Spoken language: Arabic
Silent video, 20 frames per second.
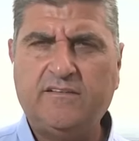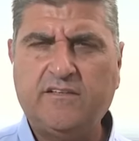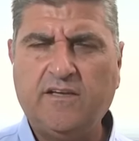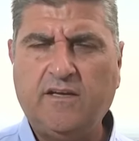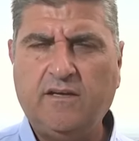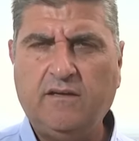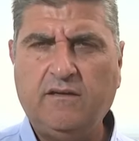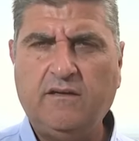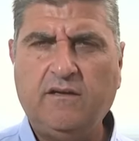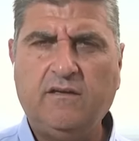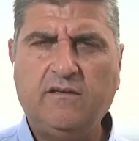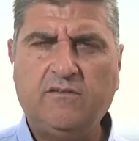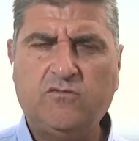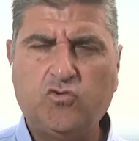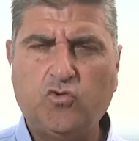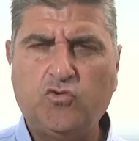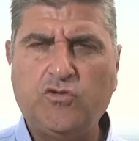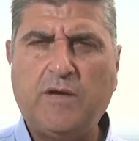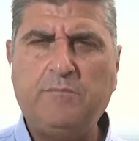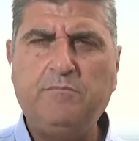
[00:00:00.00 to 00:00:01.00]
آه،
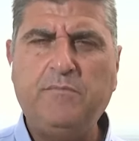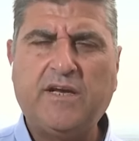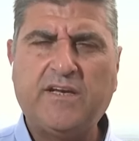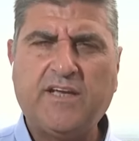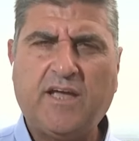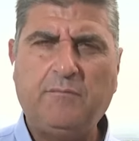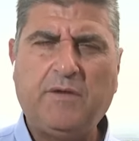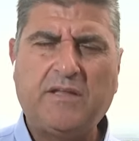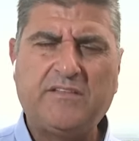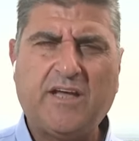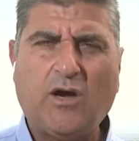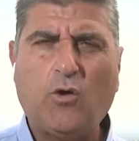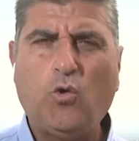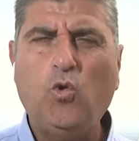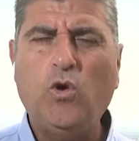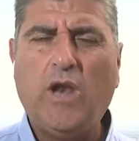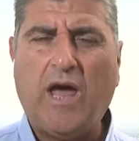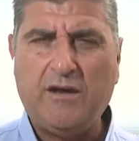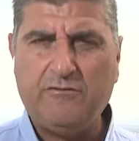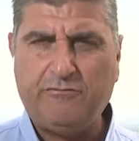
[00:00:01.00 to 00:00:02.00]
تدمر كما
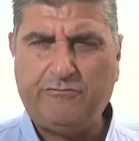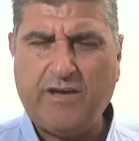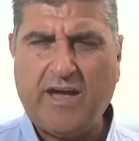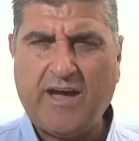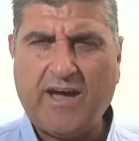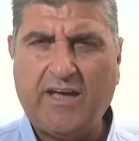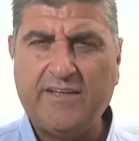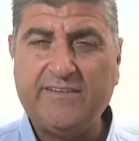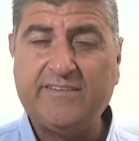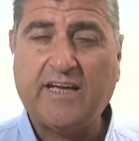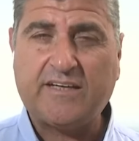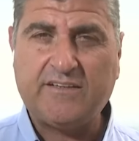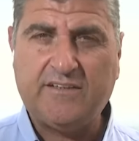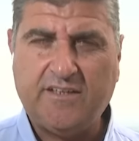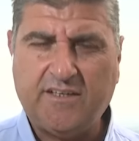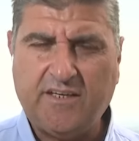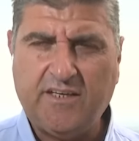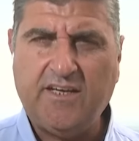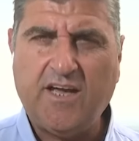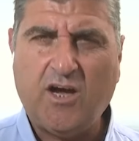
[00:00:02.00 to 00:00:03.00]
تقول أنفاقا
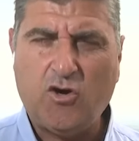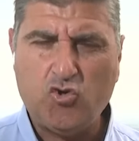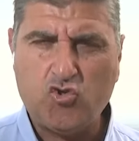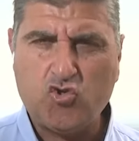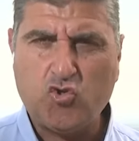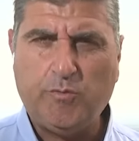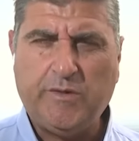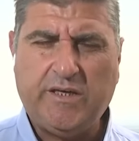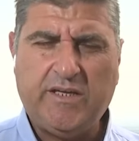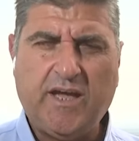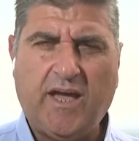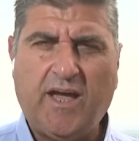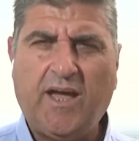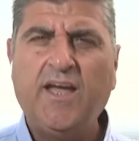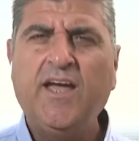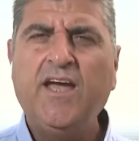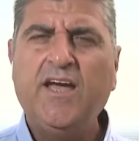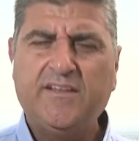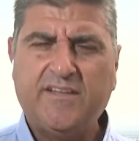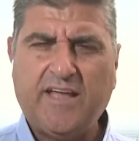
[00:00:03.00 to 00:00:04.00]
تكتيكية هجومية
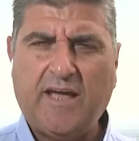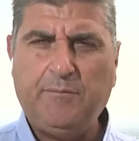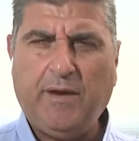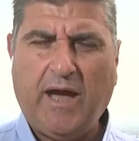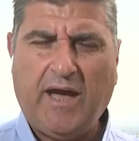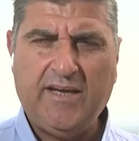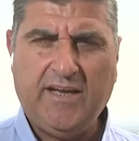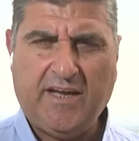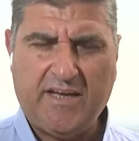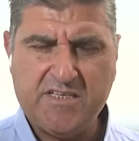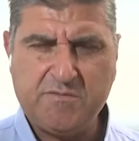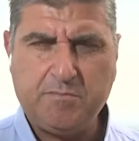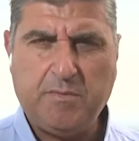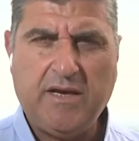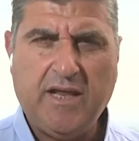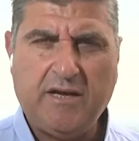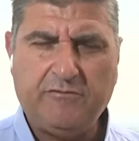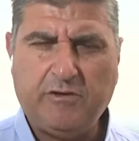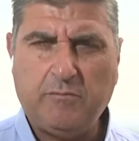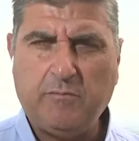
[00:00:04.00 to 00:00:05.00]
تابعة لحزب
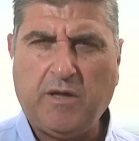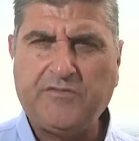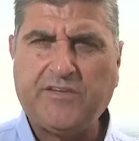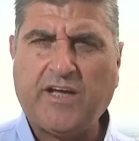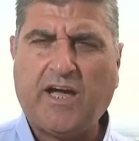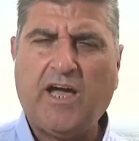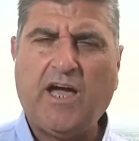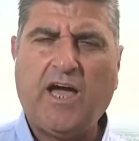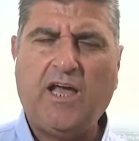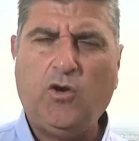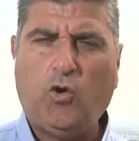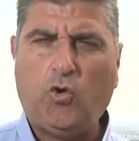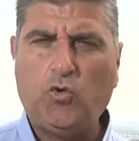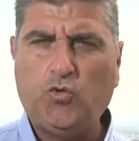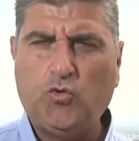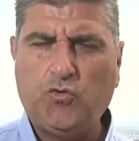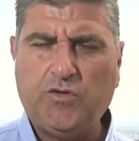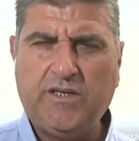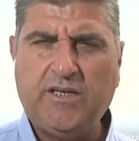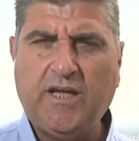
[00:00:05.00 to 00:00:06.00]
الله في المنطقة
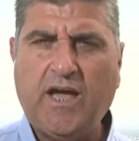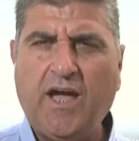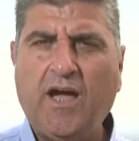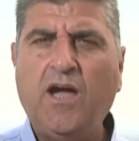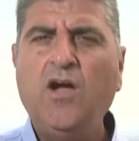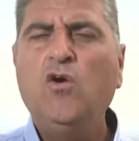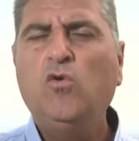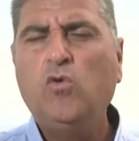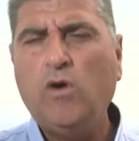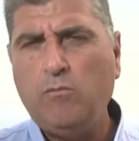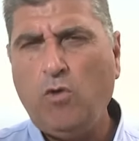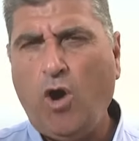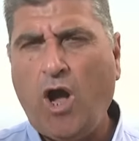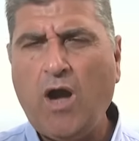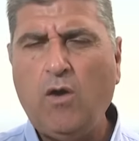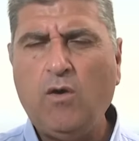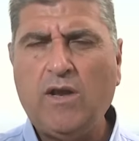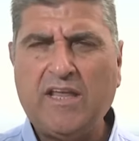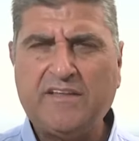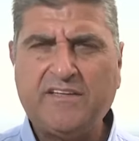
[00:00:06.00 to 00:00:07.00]
الحدودية
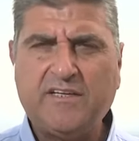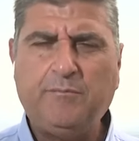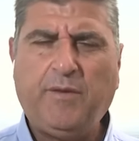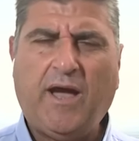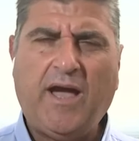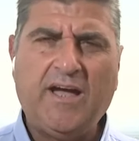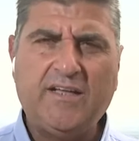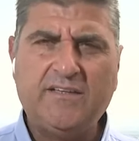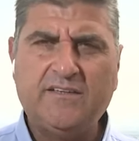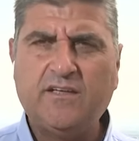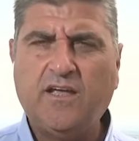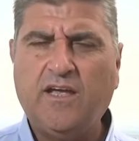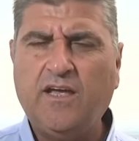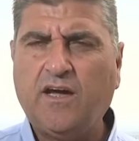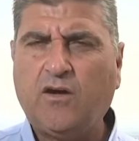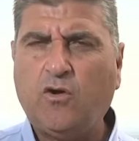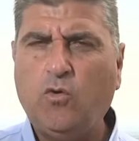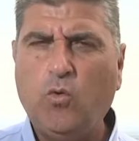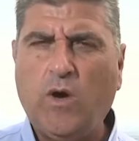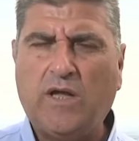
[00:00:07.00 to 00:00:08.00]
ومحاولة إبعاد
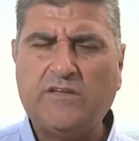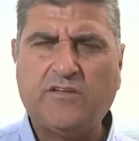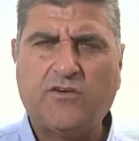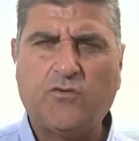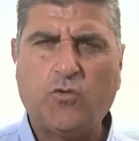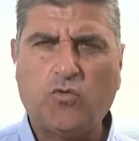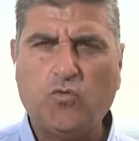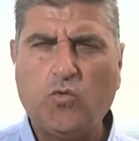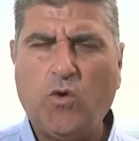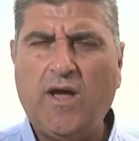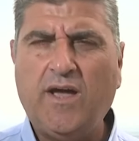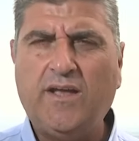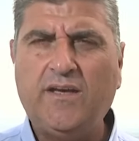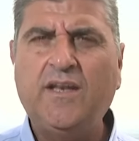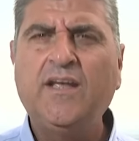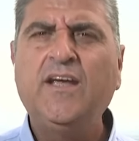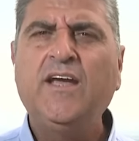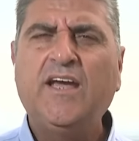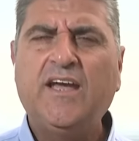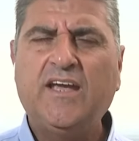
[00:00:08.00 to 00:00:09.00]
قوات الرضوان
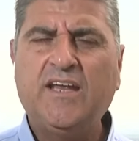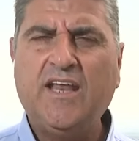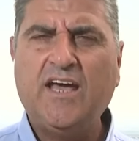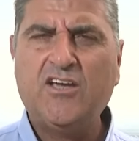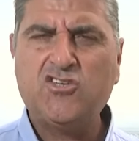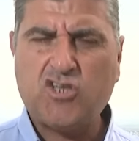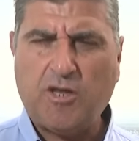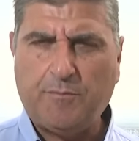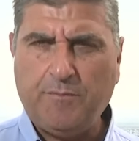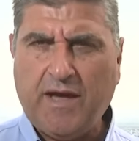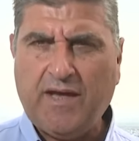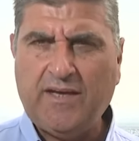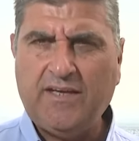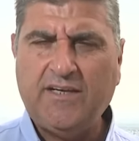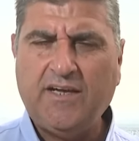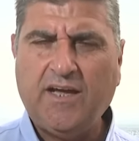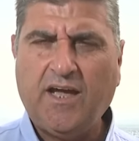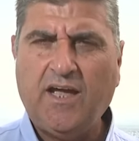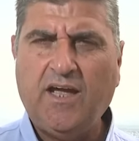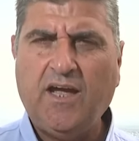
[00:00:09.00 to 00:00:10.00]
إلى
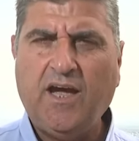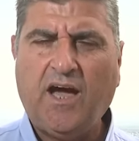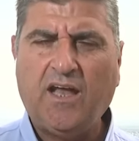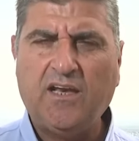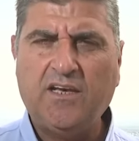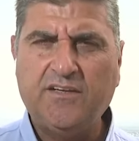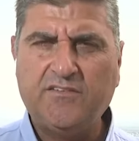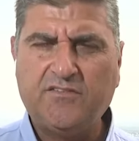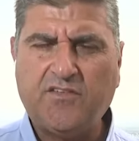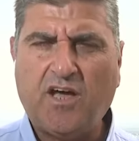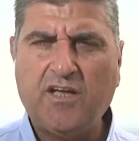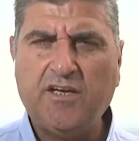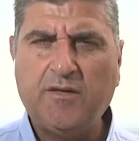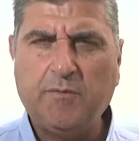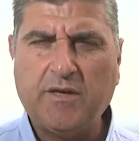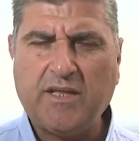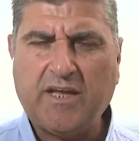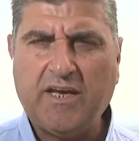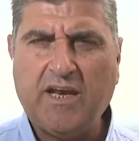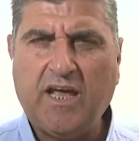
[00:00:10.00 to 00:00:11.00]
شمال الليطاني
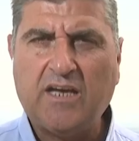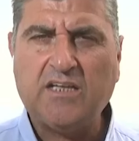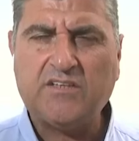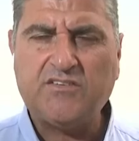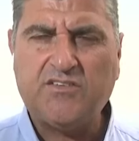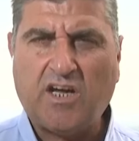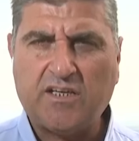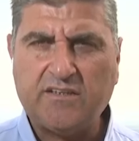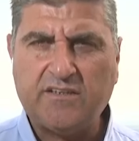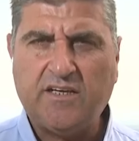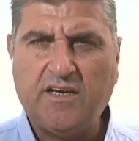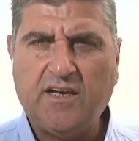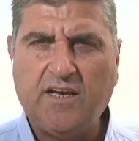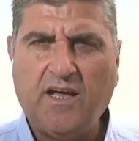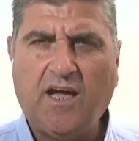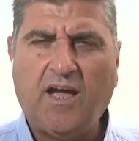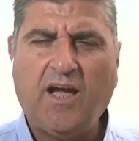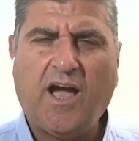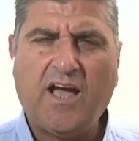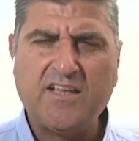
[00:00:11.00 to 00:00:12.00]
من خلال الضغط
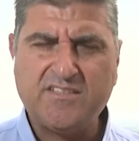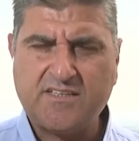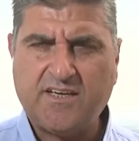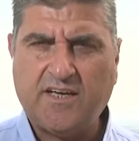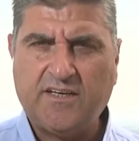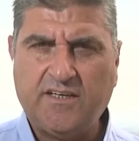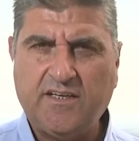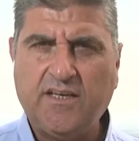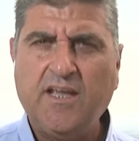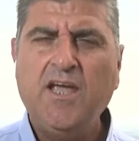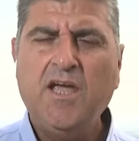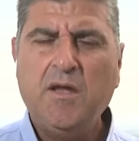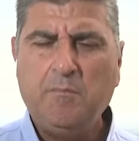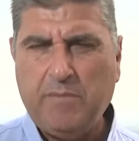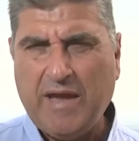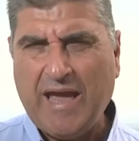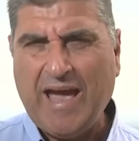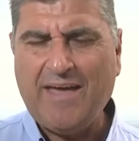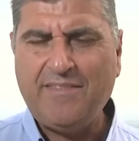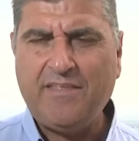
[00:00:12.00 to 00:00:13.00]
العسكري
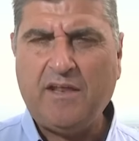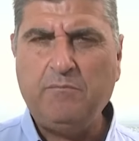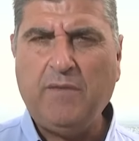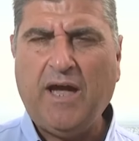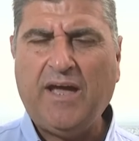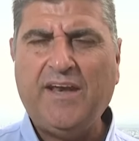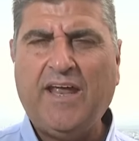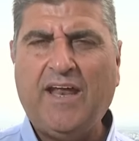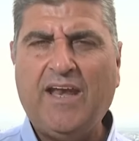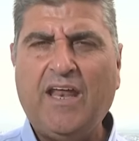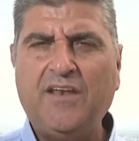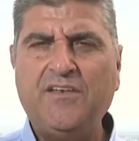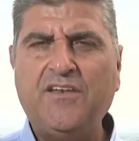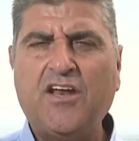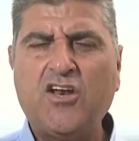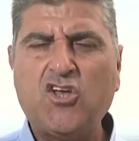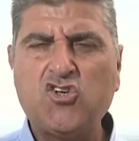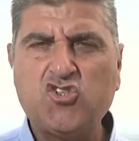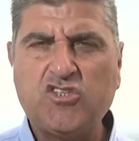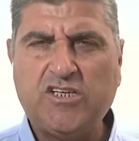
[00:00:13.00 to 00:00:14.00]
بهذا المعنى لن
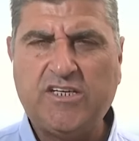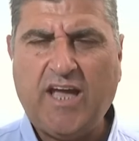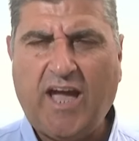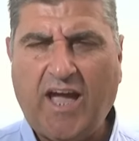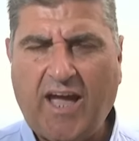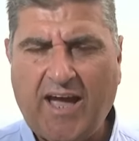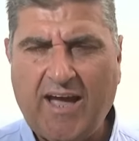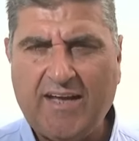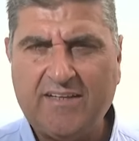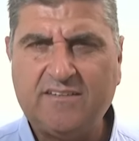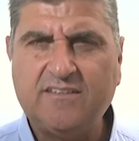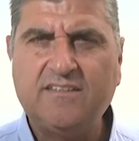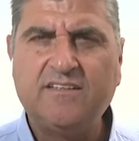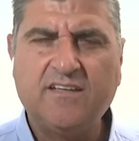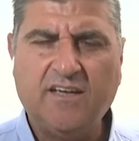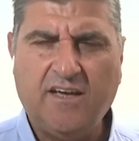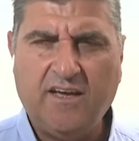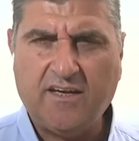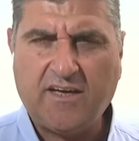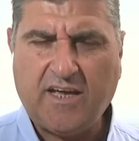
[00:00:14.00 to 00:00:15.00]
نرى اجتياحات
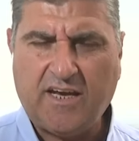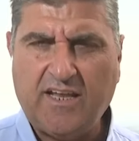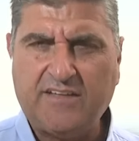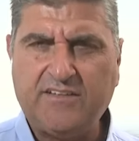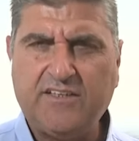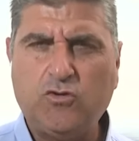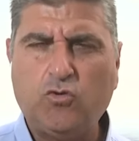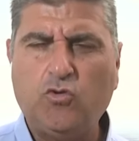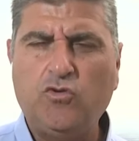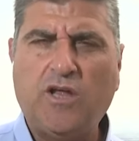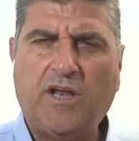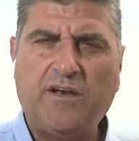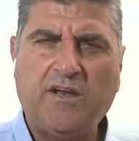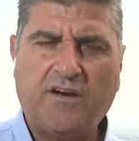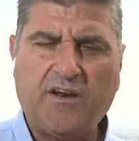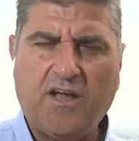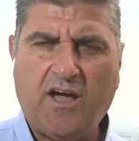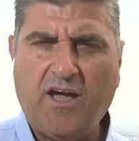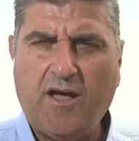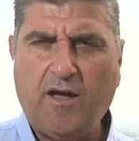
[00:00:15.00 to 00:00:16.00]
كالتي كنا
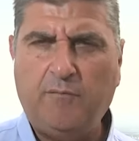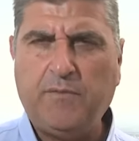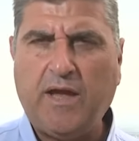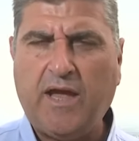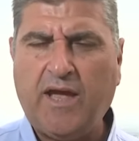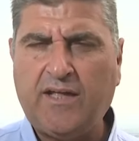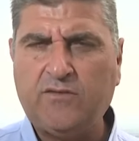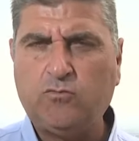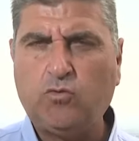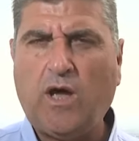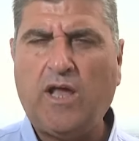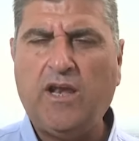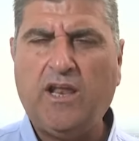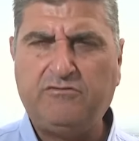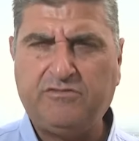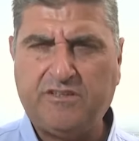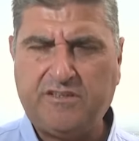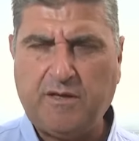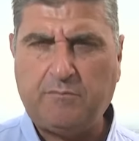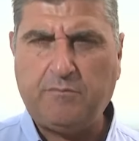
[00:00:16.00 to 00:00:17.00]
نراها مئات
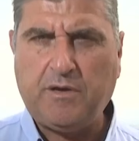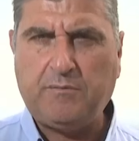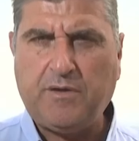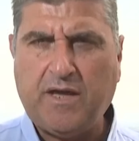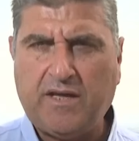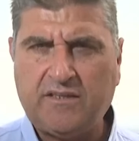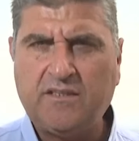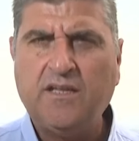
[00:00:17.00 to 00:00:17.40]
وألاف الدبابات